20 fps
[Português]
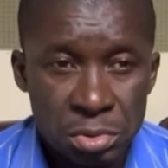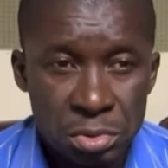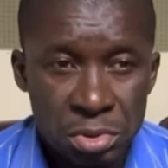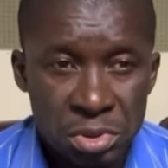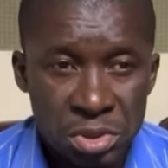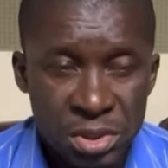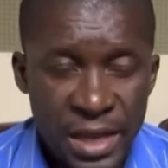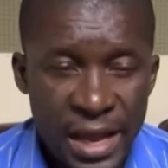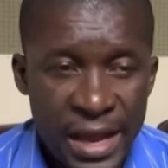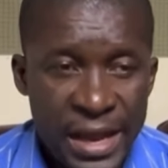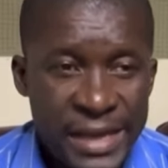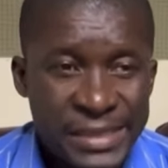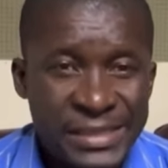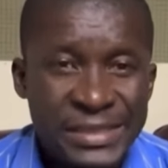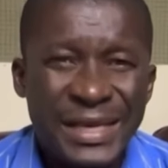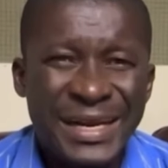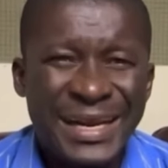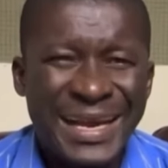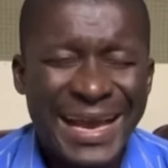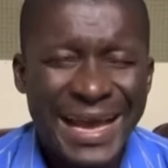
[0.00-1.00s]
está a
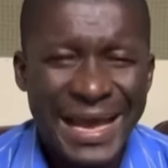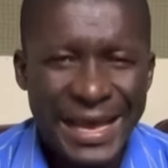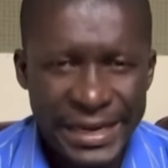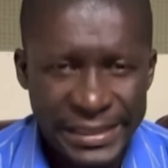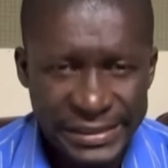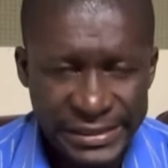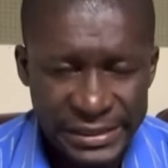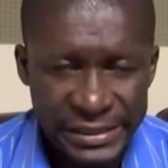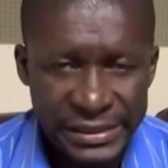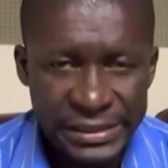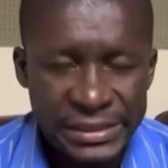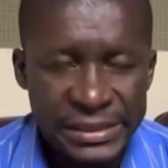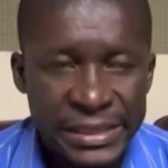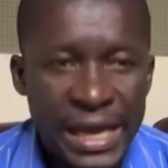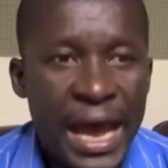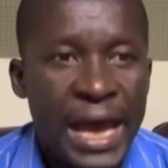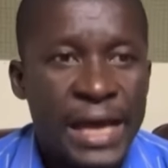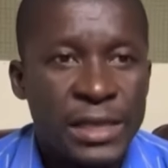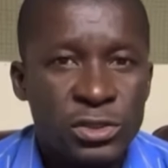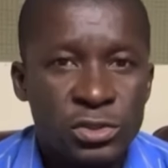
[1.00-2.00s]
ser
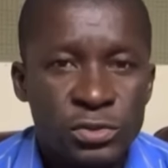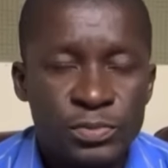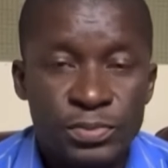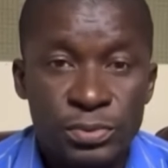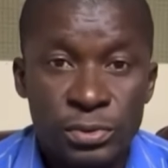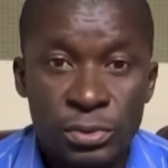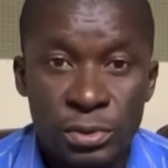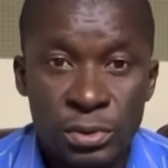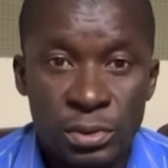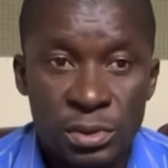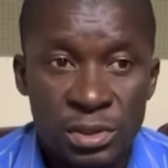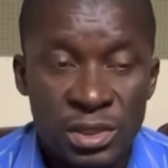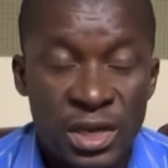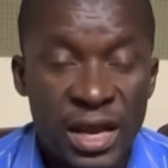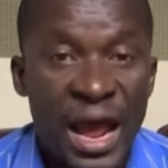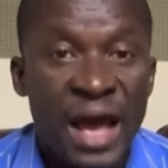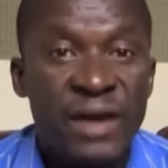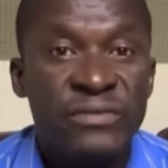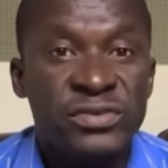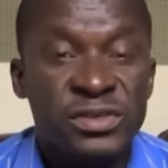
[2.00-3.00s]
caracterizado por
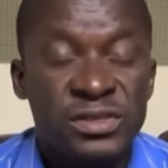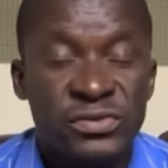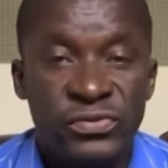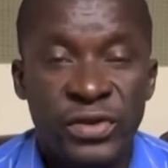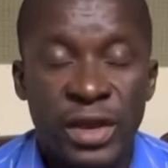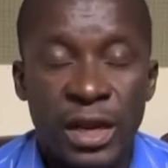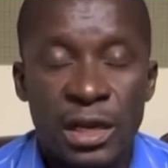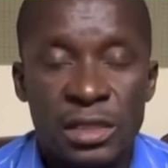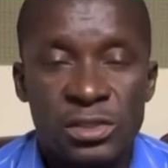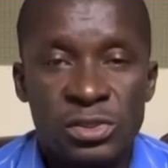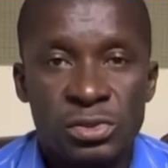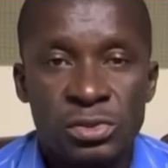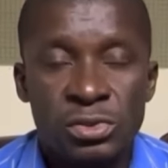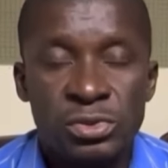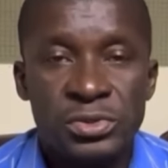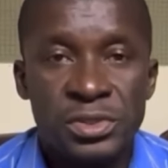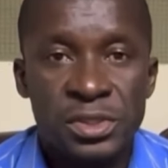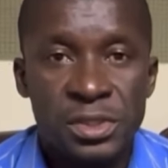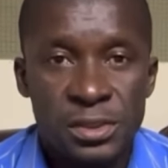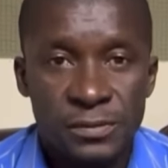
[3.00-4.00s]
graves
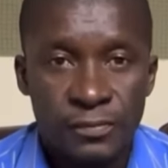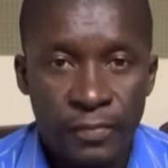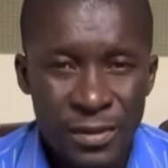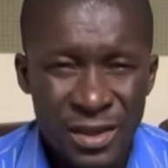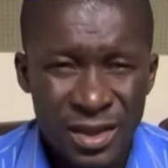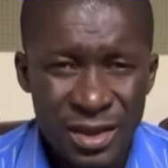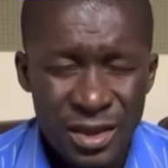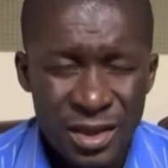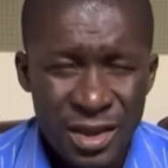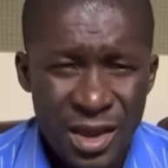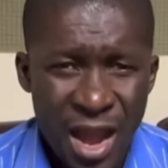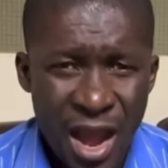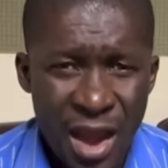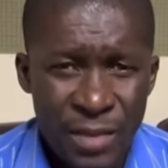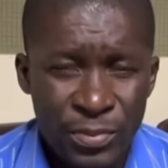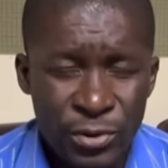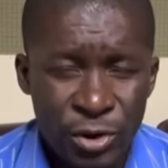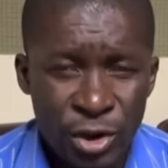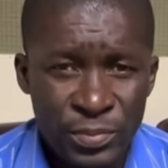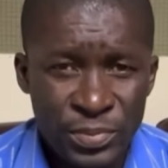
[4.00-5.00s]
violações à
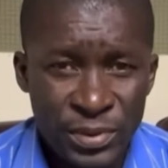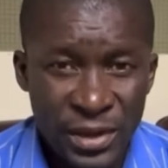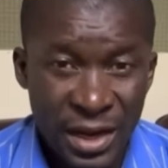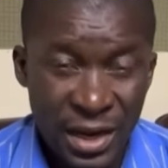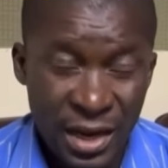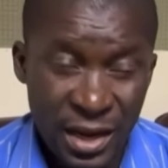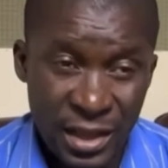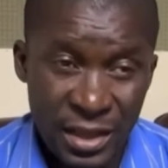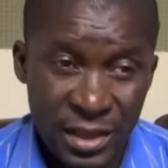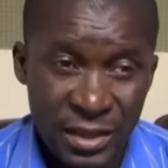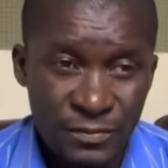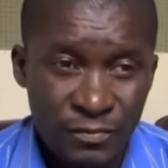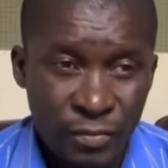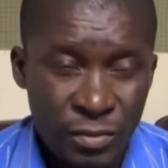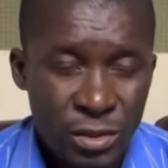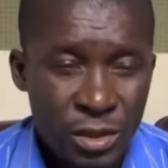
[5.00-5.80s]
própria lei,